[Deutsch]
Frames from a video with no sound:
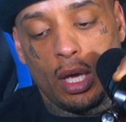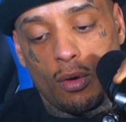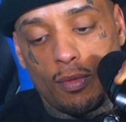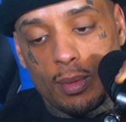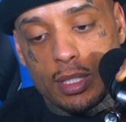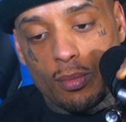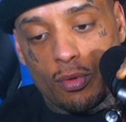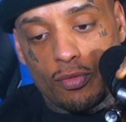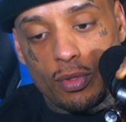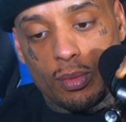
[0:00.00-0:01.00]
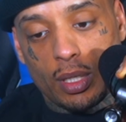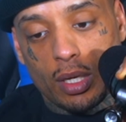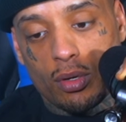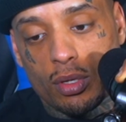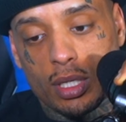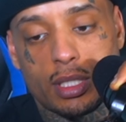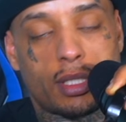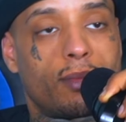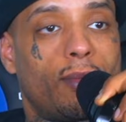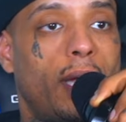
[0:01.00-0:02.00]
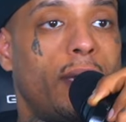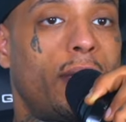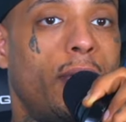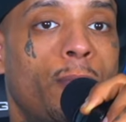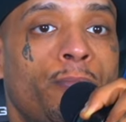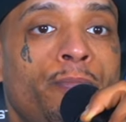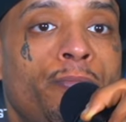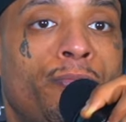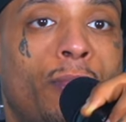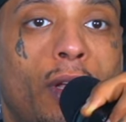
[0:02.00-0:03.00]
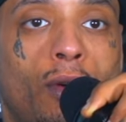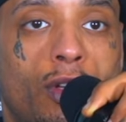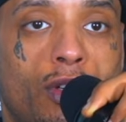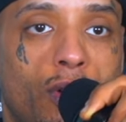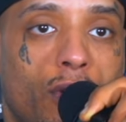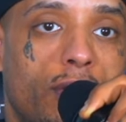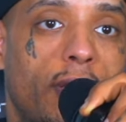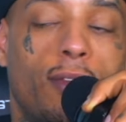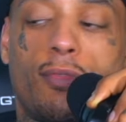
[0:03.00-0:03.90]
Und wenn man sein Profilbild anguckt, ist es ein Mann, ne? Und ich konnte aus seinen